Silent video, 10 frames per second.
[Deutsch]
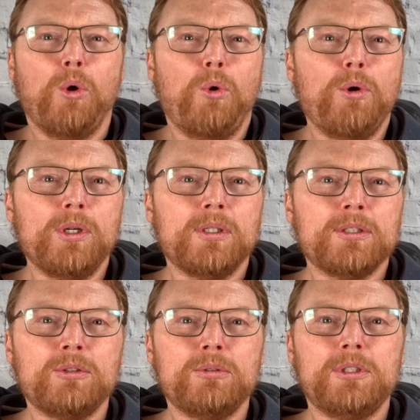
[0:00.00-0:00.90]
ohne
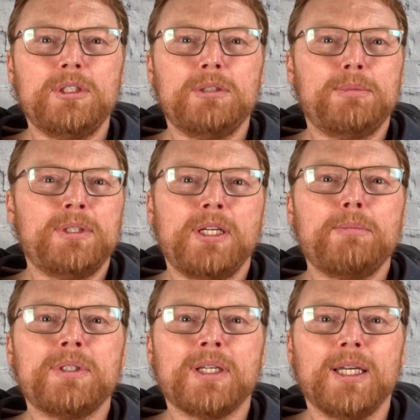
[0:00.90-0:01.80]
dass du sie bisher
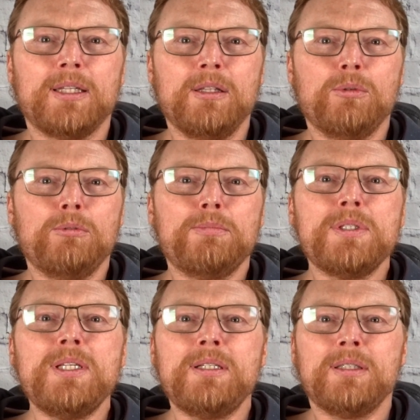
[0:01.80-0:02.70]
betreten und
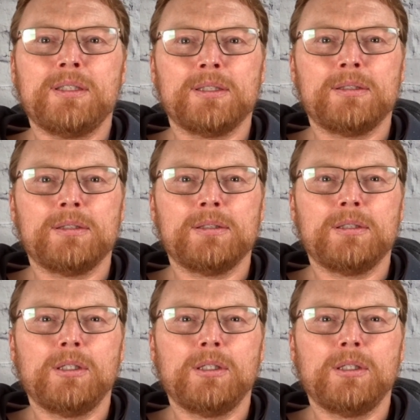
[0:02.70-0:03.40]
besichtigt hast.